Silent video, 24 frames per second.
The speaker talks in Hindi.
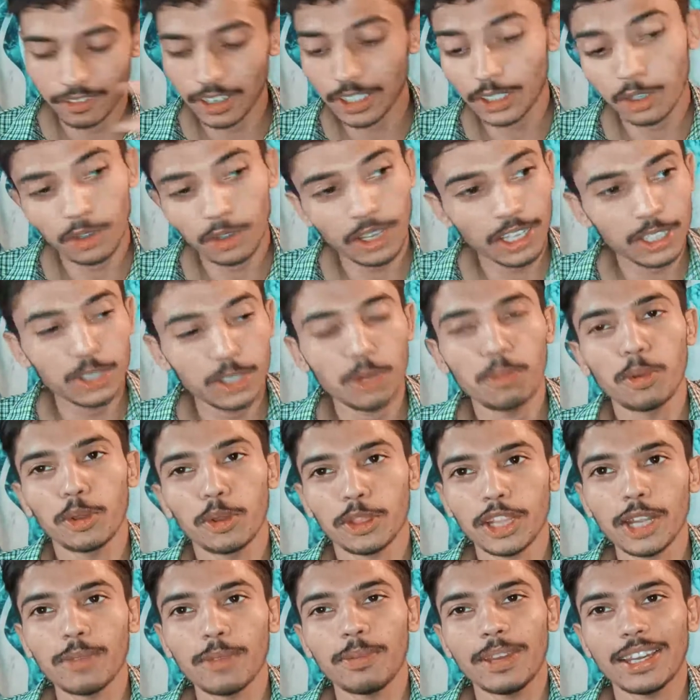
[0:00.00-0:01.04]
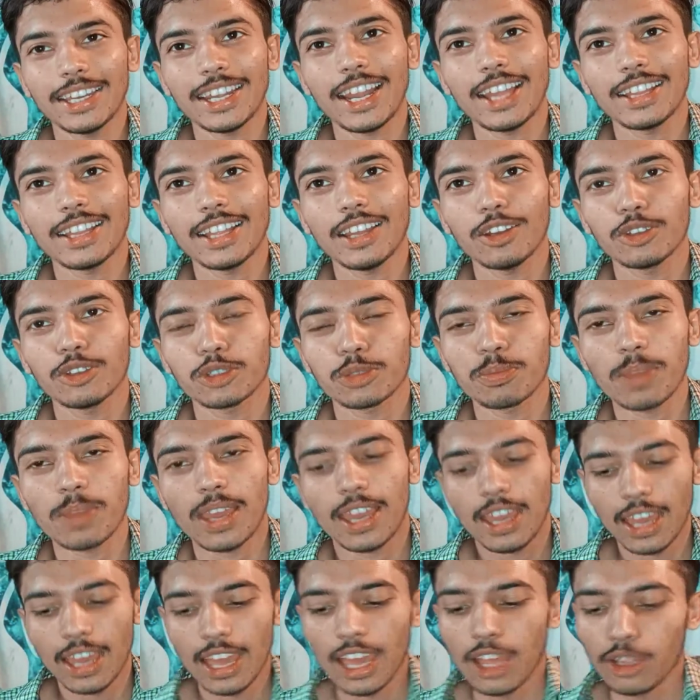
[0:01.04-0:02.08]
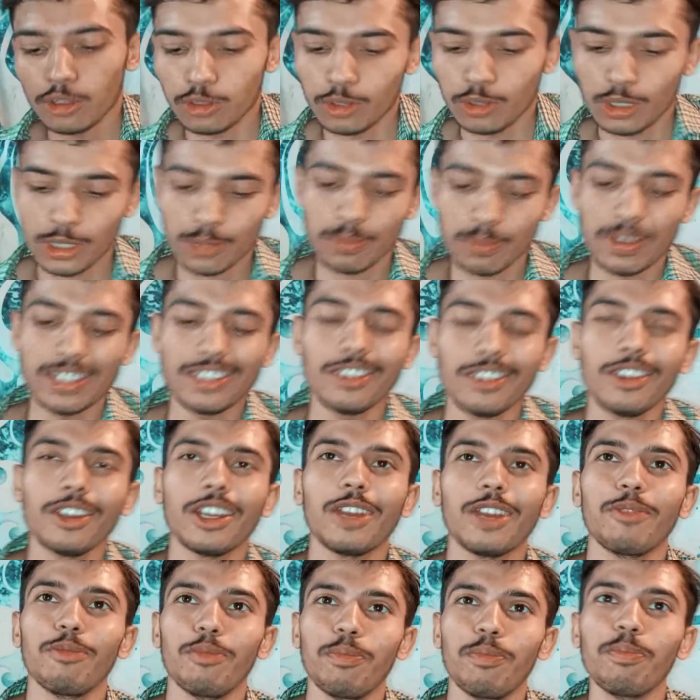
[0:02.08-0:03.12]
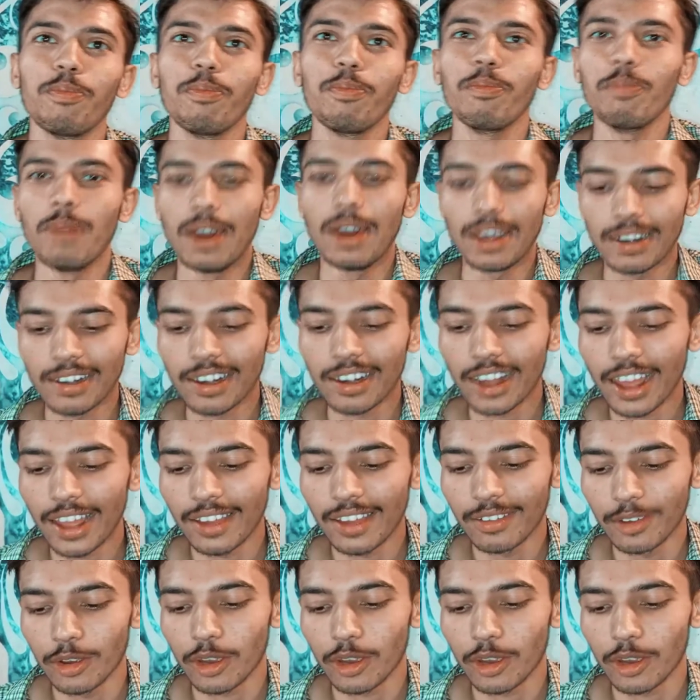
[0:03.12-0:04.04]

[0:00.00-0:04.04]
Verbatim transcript: वही हो गया जो बोतल फेंक रहा था ना उसमें तो इसमें जो भर रहा है